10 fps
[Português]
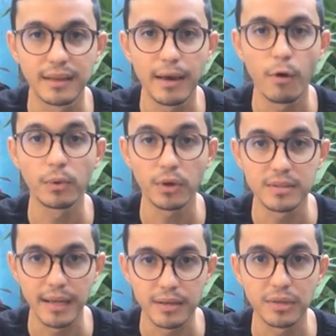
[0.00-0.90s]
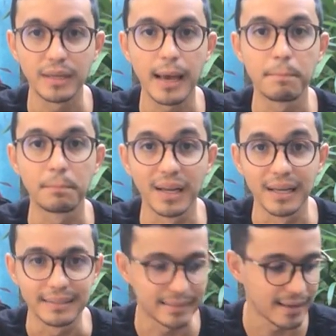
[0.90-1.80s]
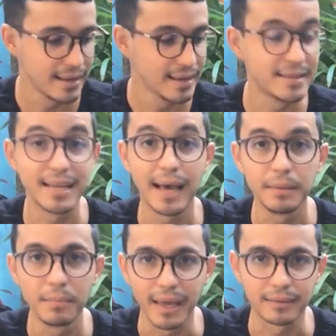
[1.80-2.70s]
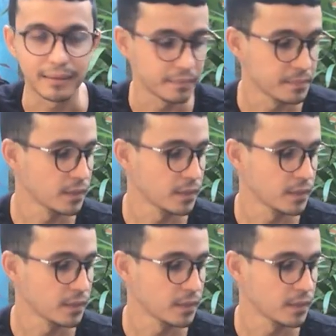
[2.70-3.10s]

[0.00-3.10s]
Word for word: que é o processo em que a planta se alimenta